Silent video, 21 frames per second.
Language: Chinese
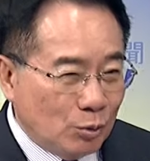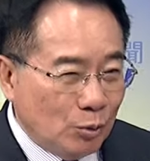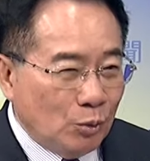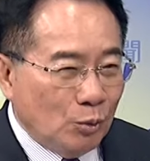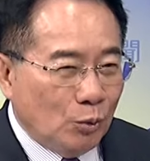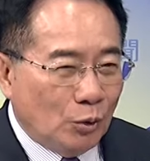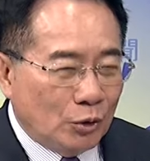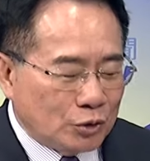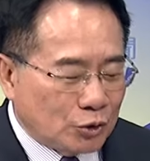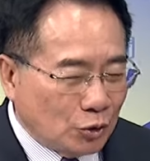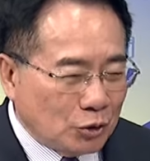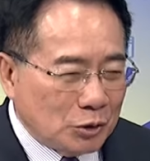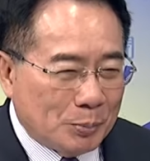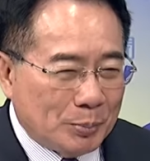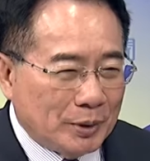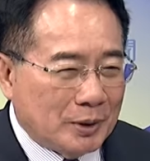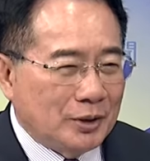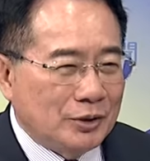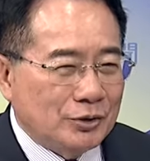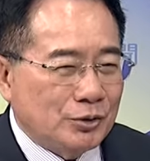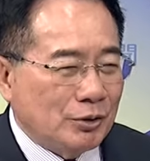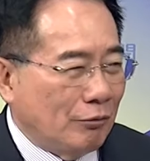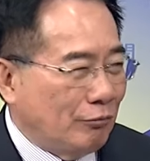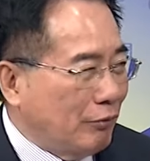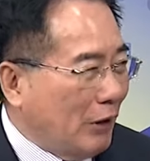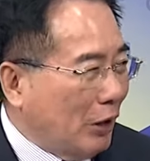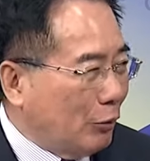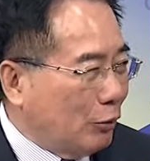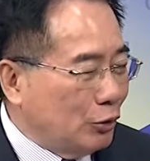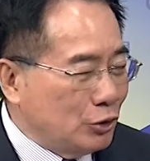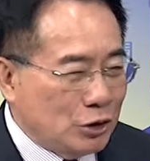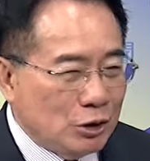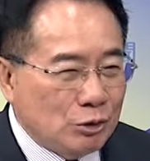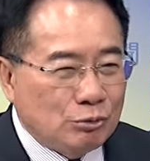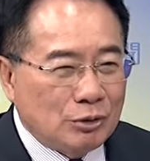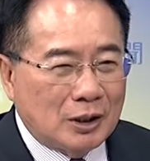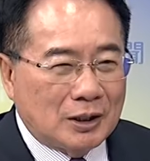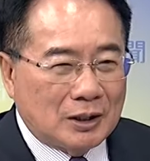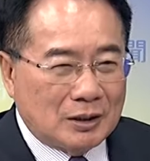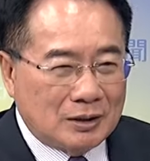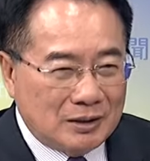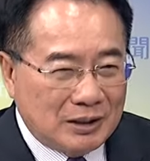我说句不客气啊，法国军
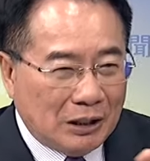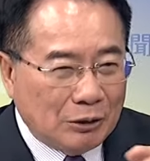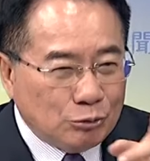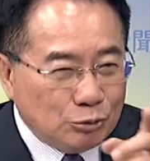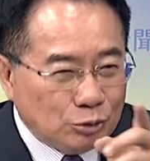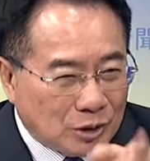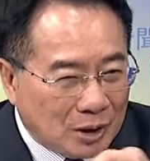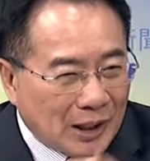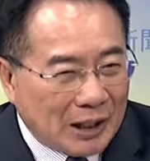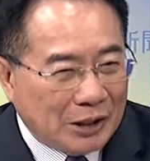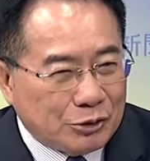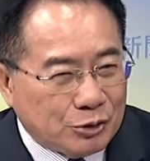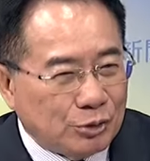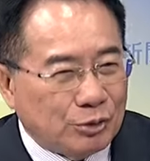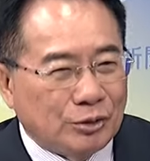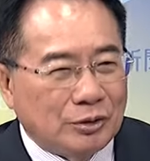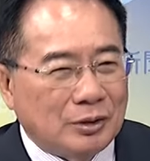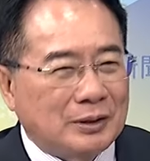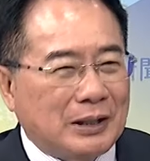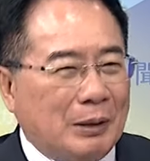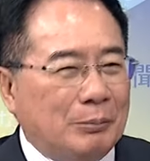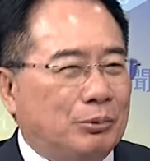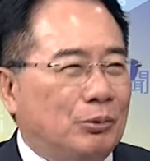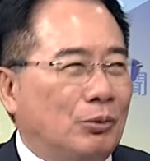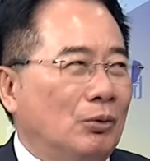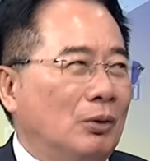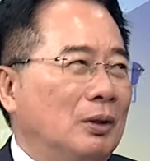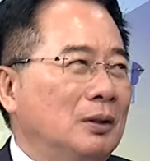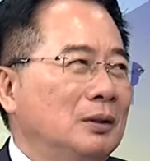队连乌克兰军队都打不过